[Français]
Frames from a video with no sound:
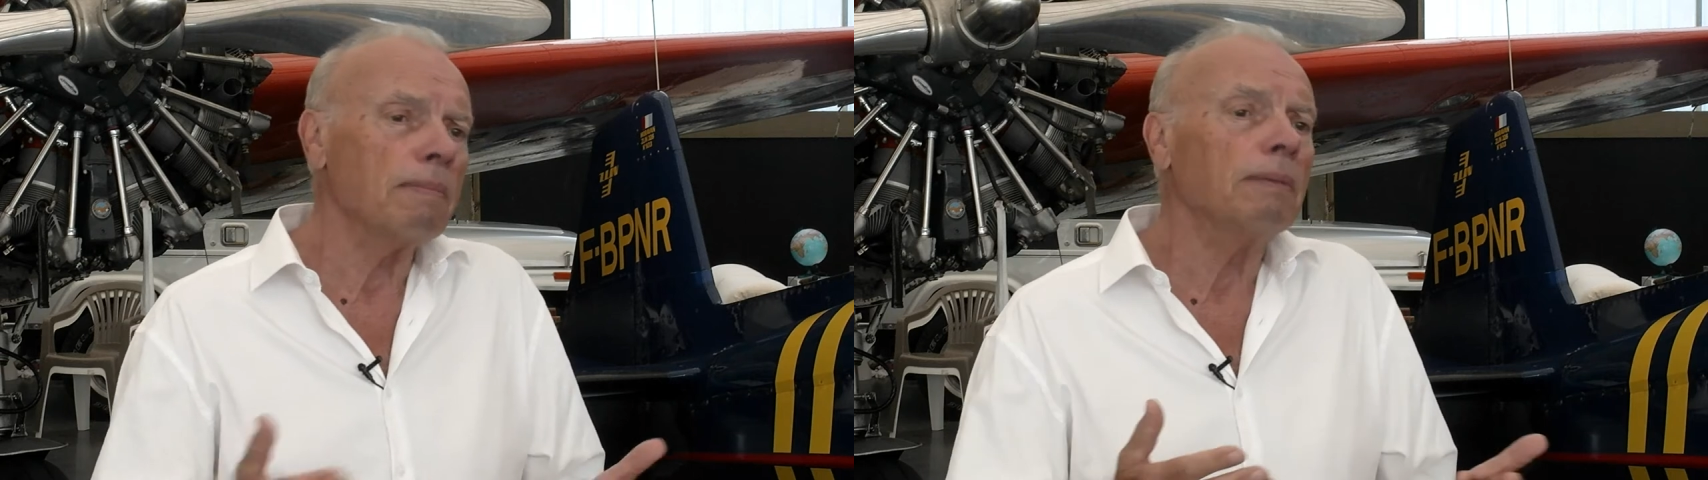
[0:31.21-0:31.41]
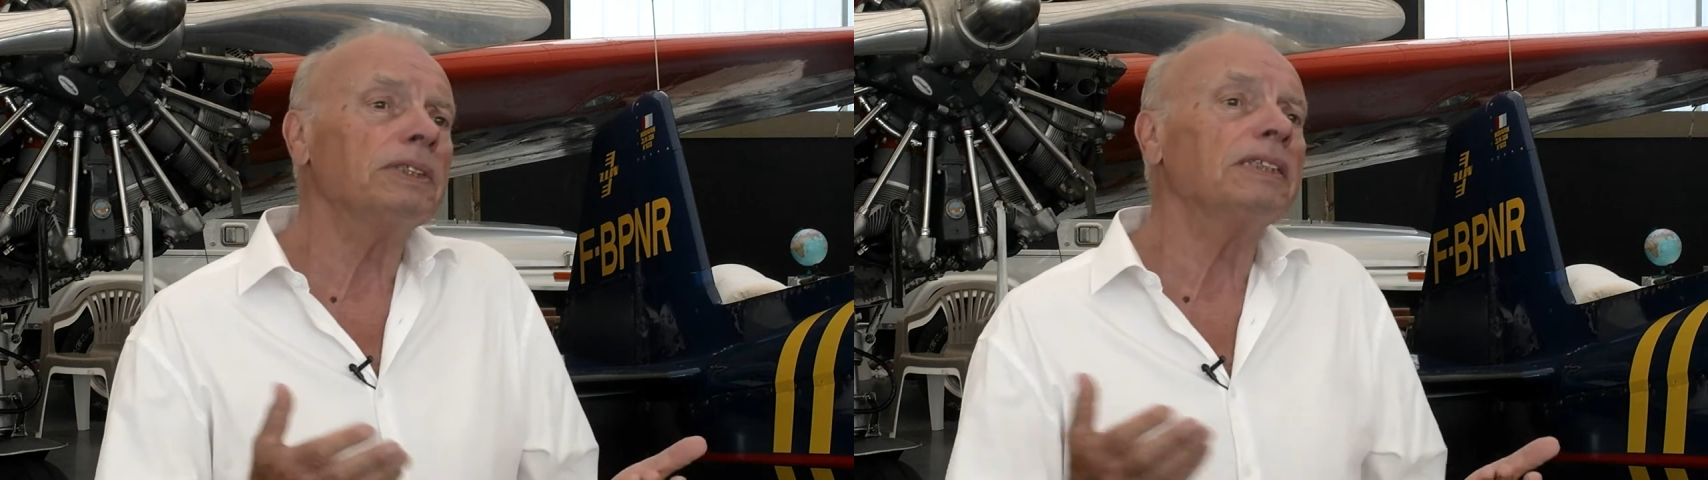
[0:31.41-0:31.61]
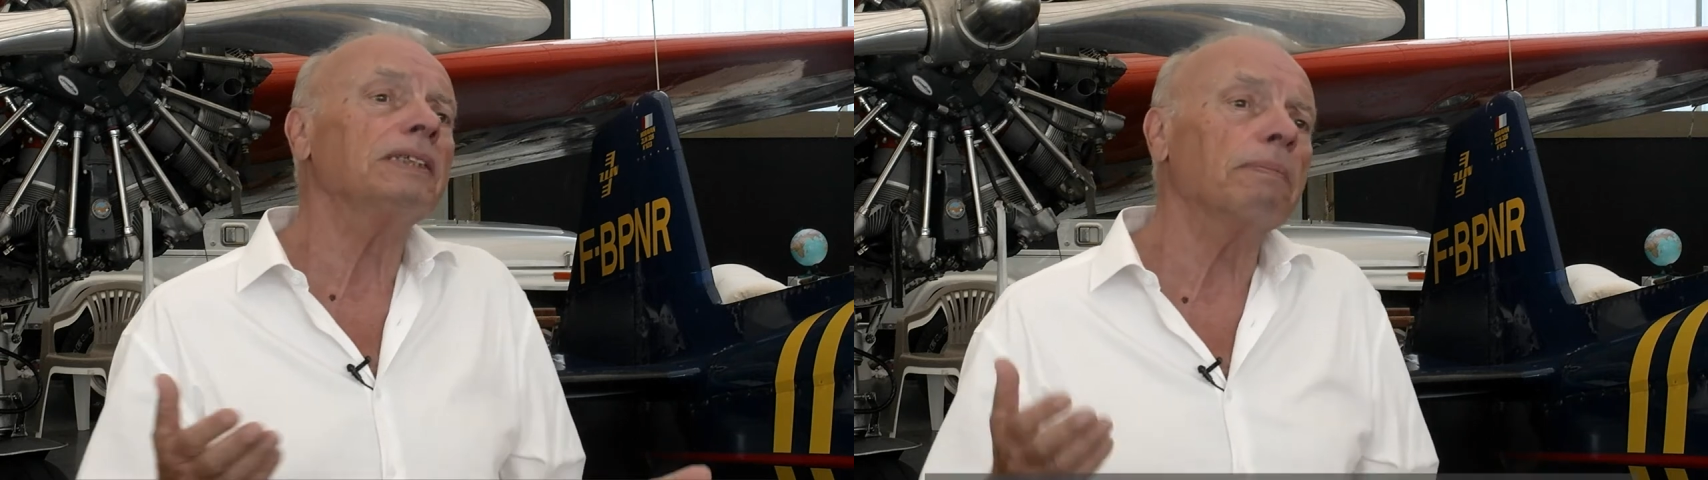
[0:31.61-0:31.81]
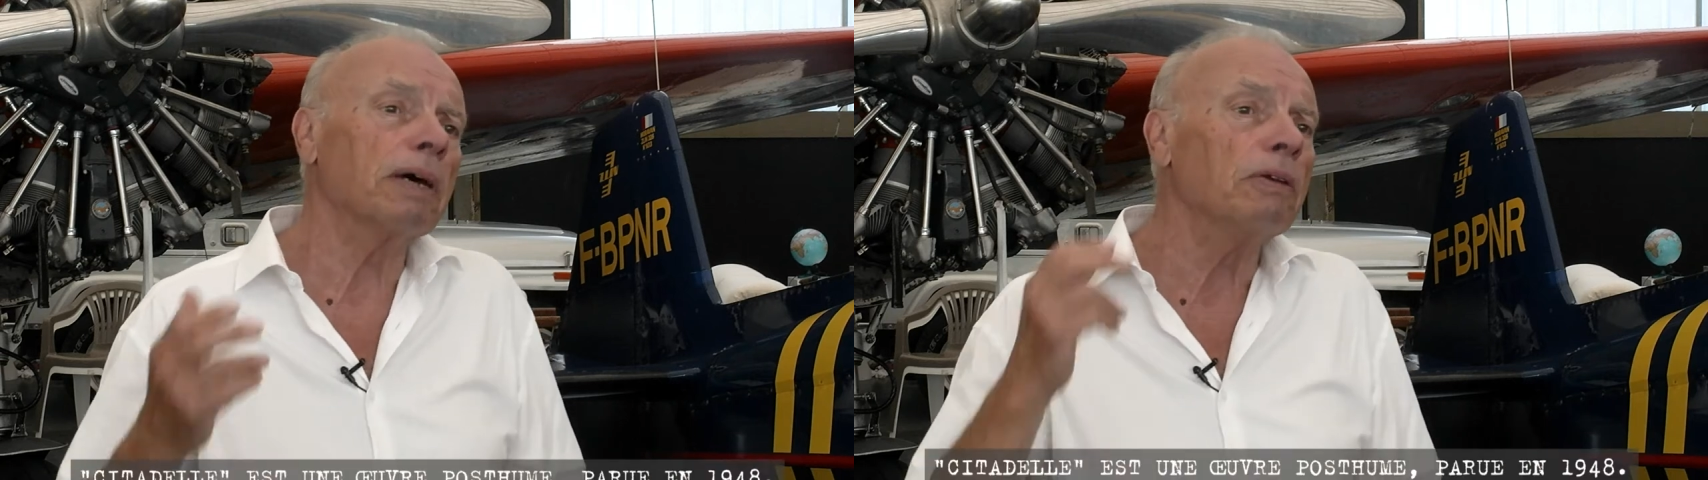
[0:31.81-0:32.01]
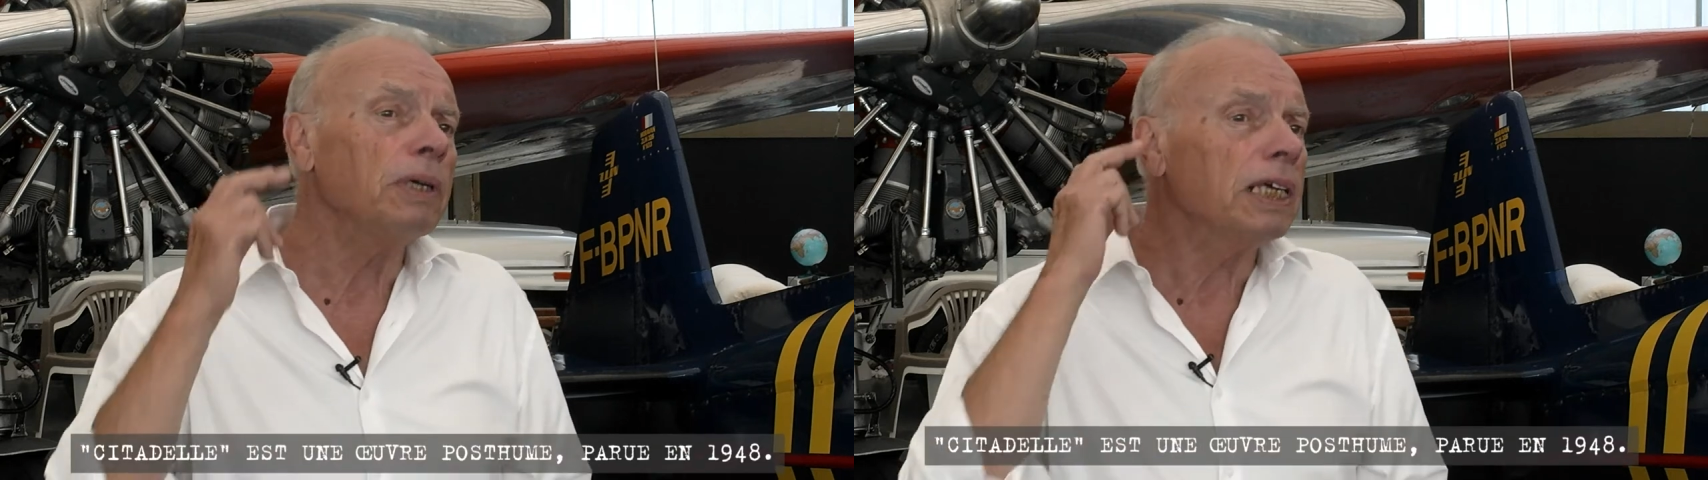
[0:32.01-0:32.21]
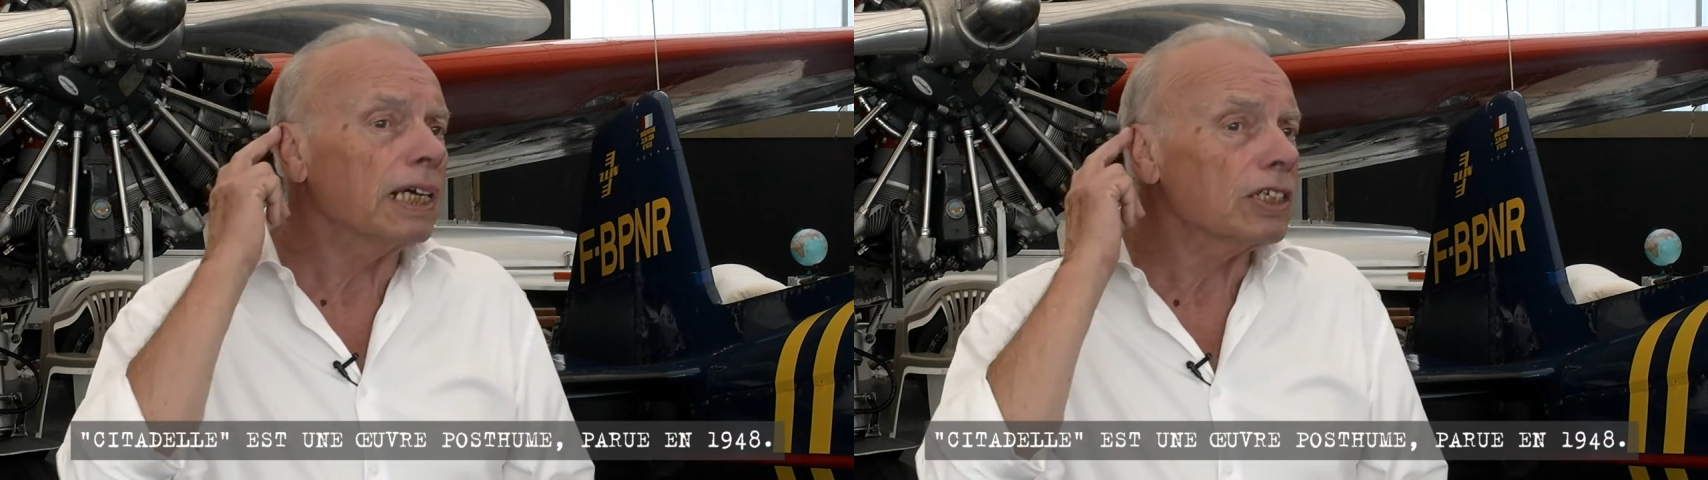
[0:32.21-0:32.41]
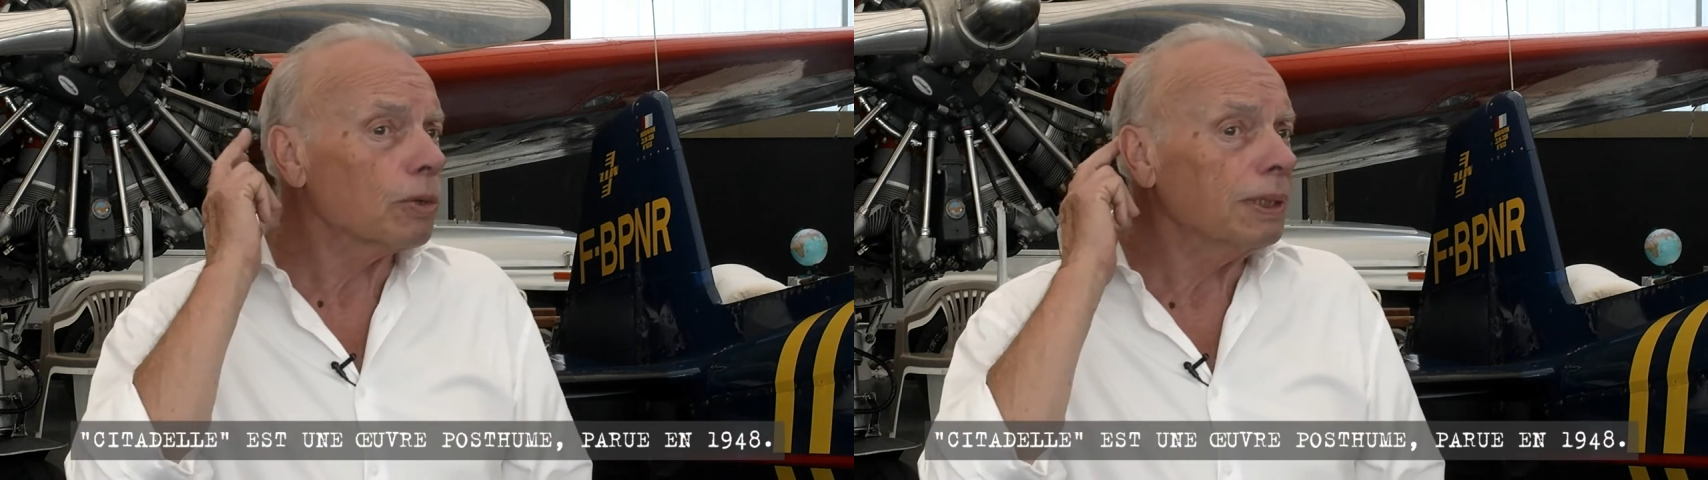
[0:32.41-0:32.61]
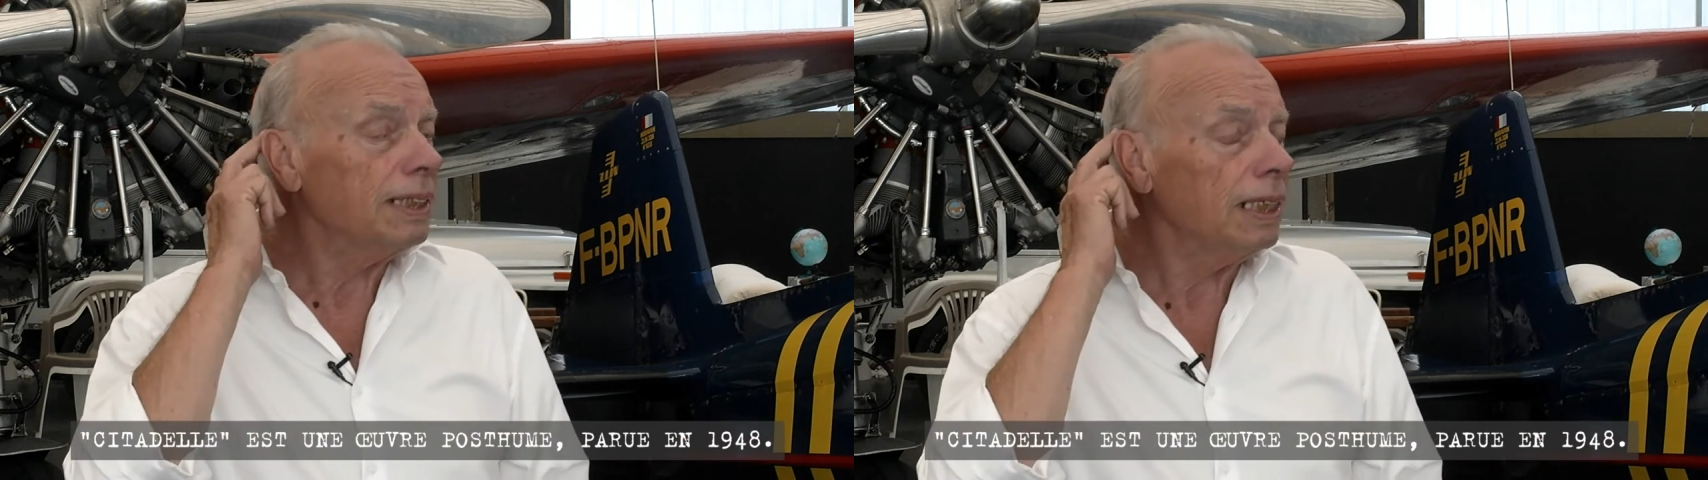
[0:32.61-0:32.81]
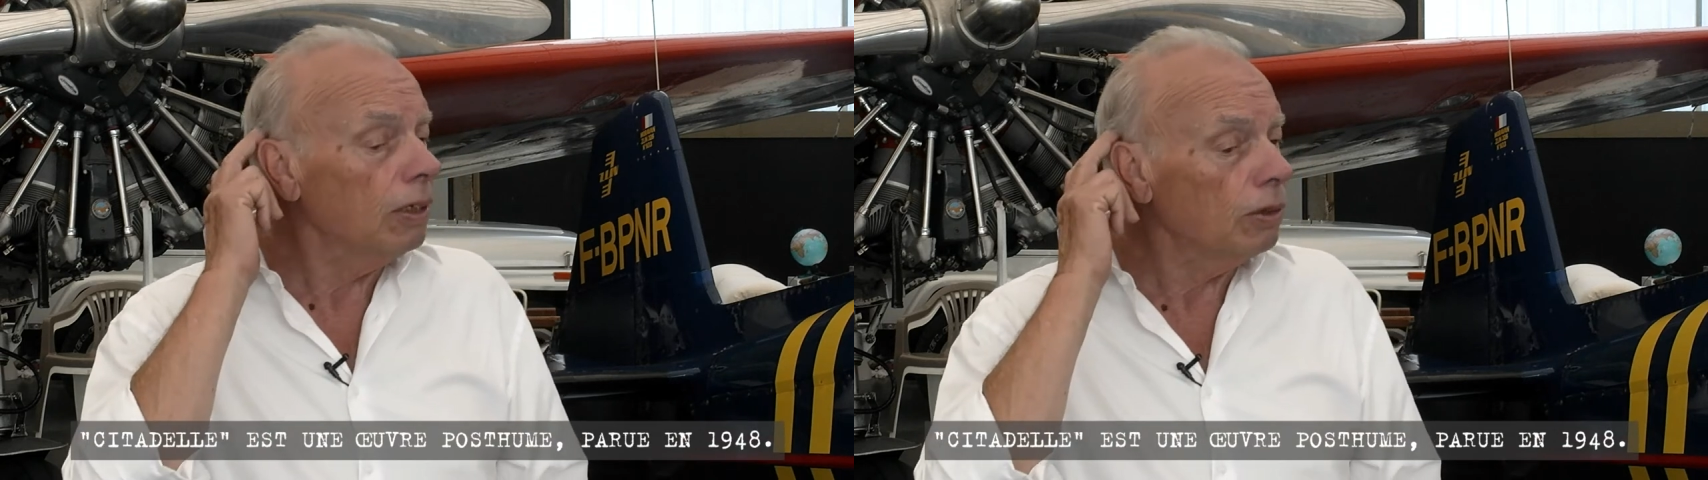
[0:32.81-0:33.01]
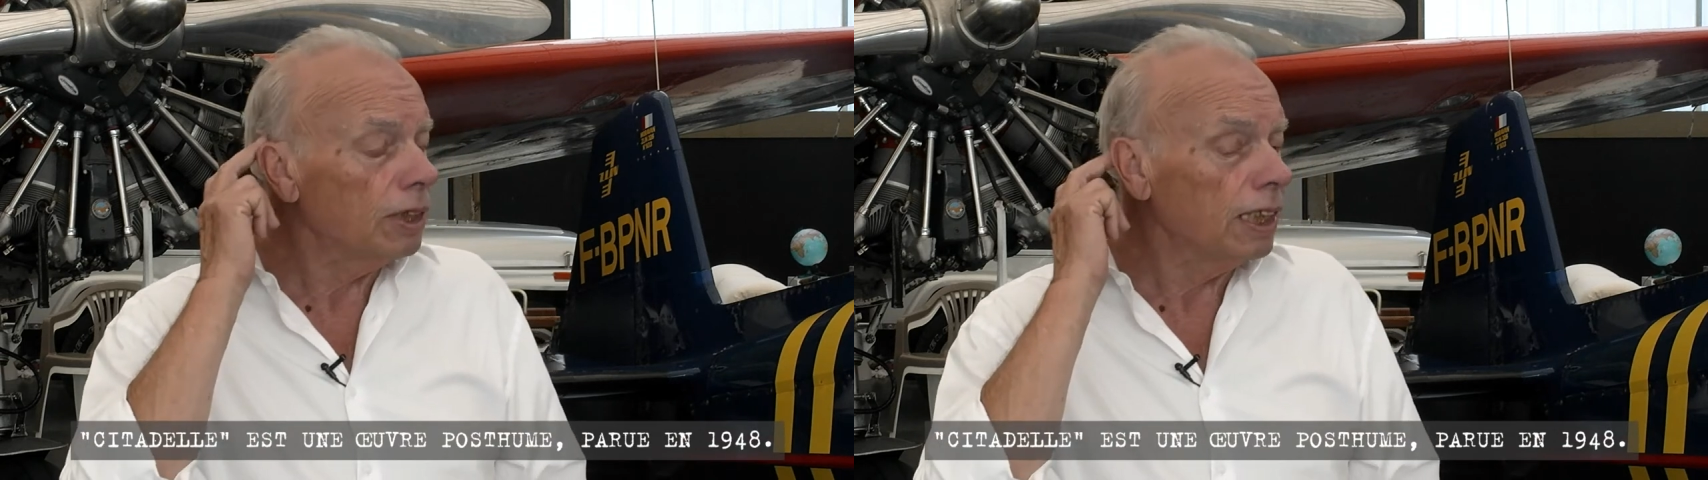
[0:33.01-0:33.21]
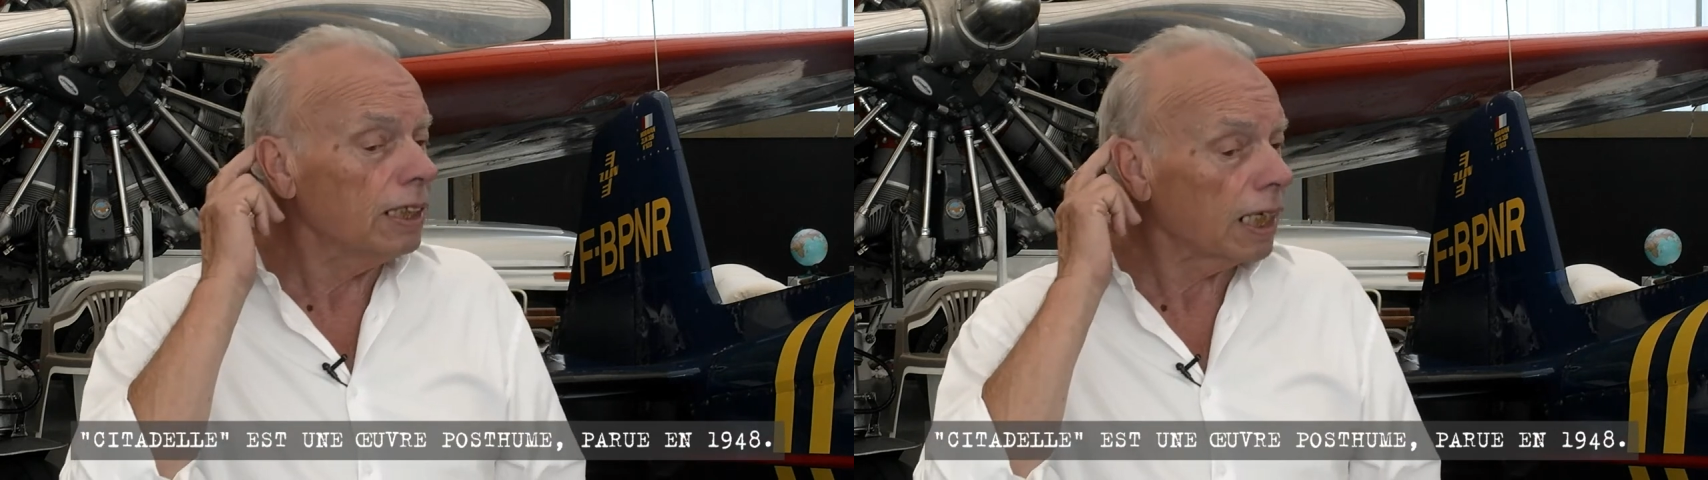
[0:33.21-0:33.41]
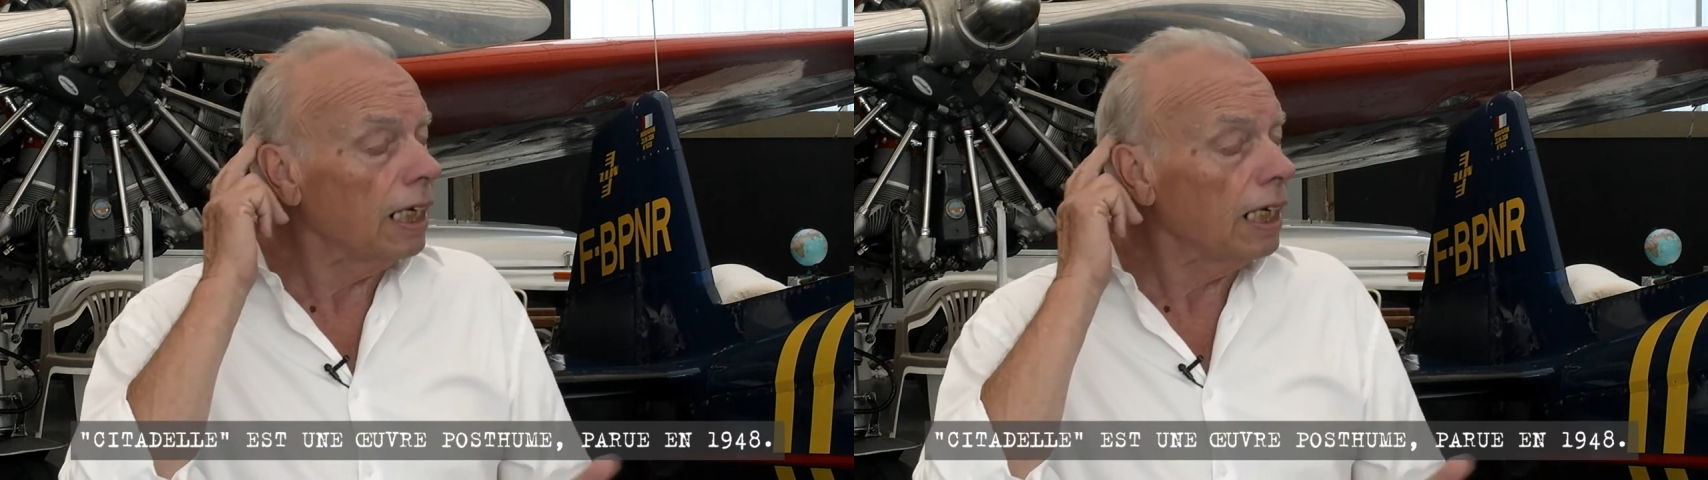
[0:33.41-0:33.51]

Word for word: même si c'est pas lui qui a choisi le titre,